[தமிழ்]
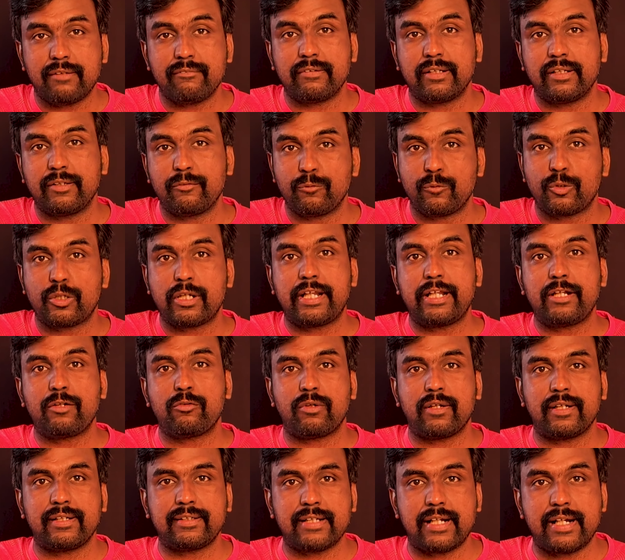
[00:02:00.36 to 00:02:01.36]
அவங்க
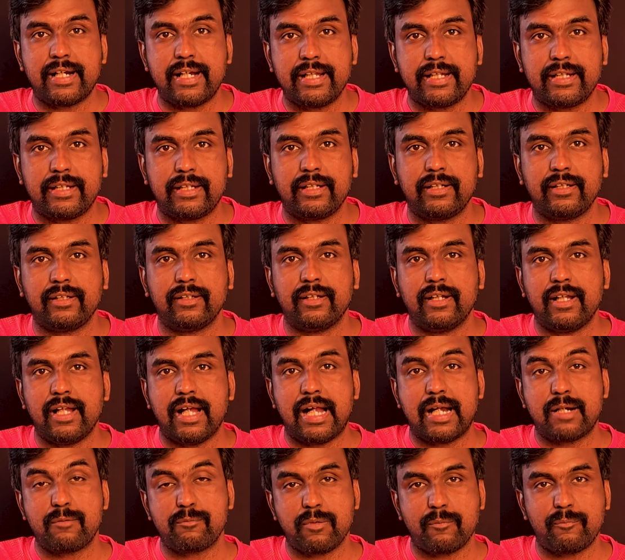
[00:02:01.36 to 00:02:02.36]
உக்ரைனோட சண்டைக்கு
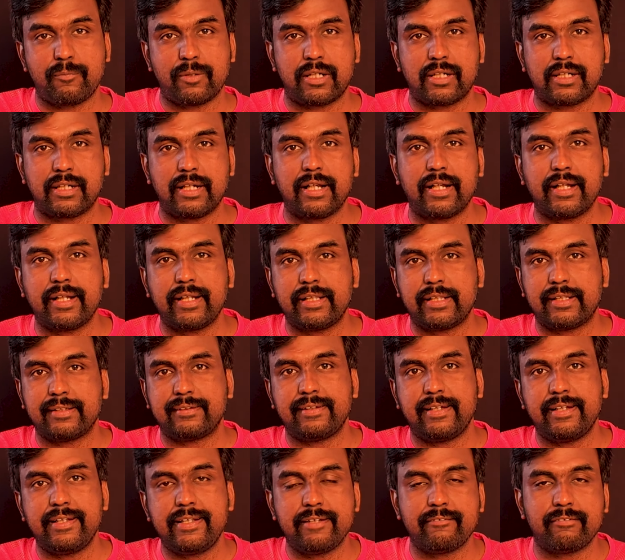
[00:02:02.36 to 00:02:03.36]
அனுப்பப்பட்டிருக்காங்க இந்த
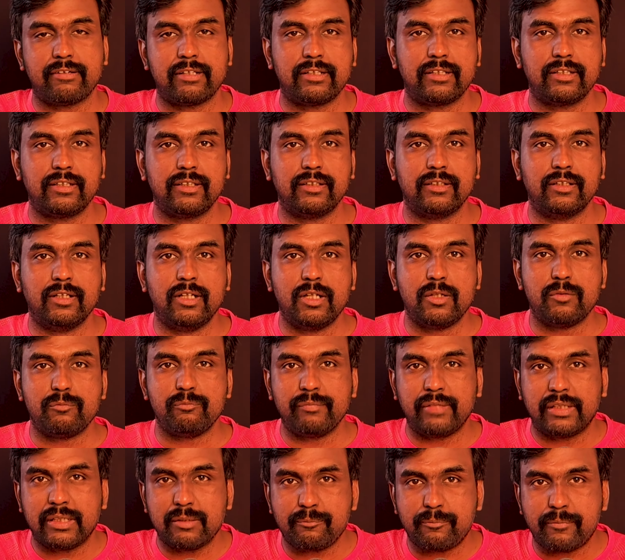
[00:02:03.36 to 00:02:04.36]
செய்தி வந்து
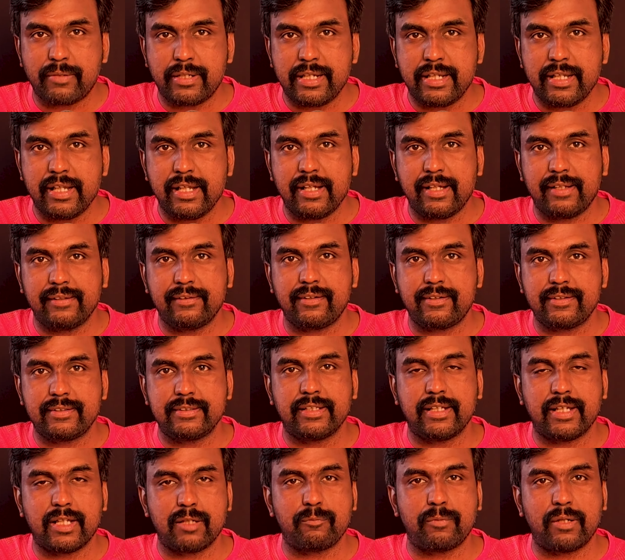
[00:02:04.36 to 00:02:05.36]
மிகப்பெரிய
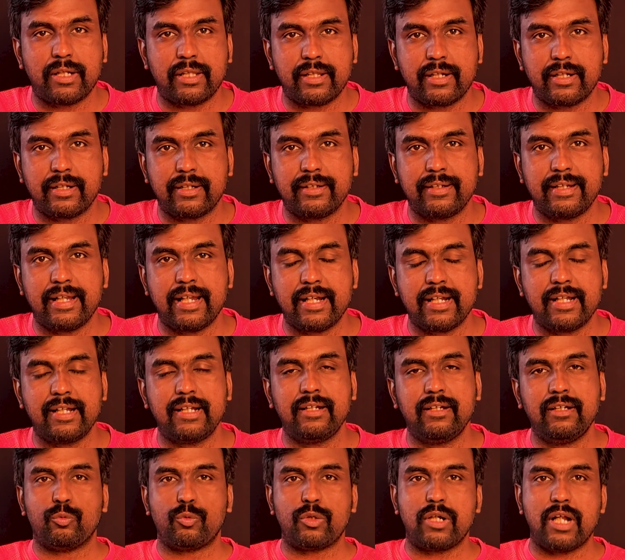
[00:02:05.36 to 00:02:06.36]
அதிர்ச்சியை ஏற்படுத்தியிருக்கு ஏன்னா
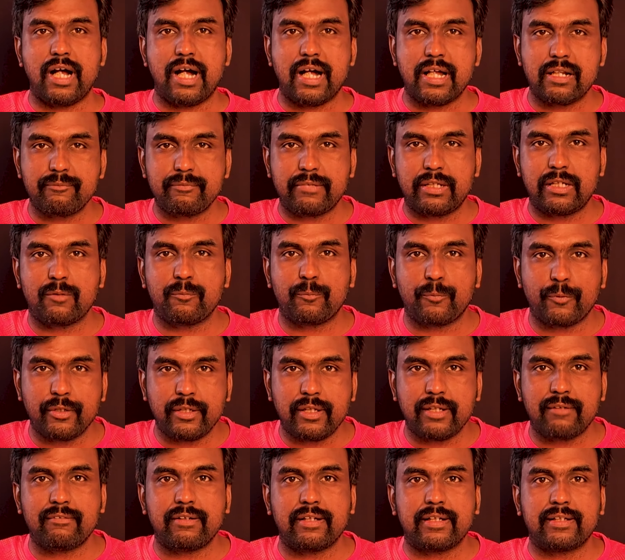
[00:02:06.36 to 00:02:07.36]
ஒரு ஆர்மியில் போய்
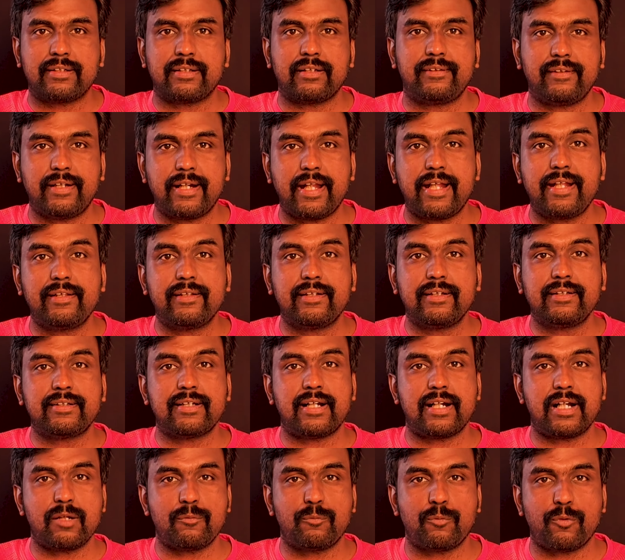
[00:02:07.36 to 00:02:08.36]
அவங்க இணைந்து
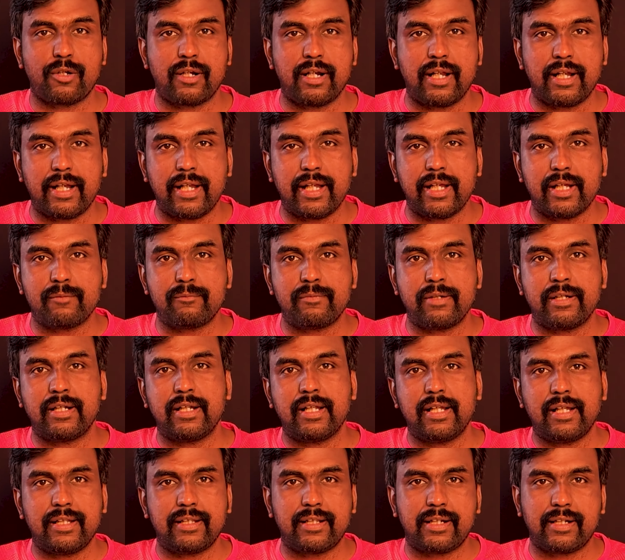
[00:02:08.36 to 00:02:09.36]
சண்டை போடுறாங்க
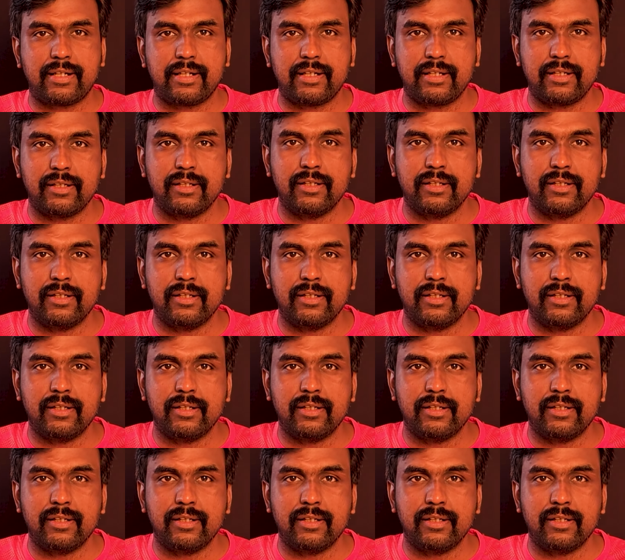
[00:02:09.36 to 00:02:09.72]
அப்படின்னா அதற்கு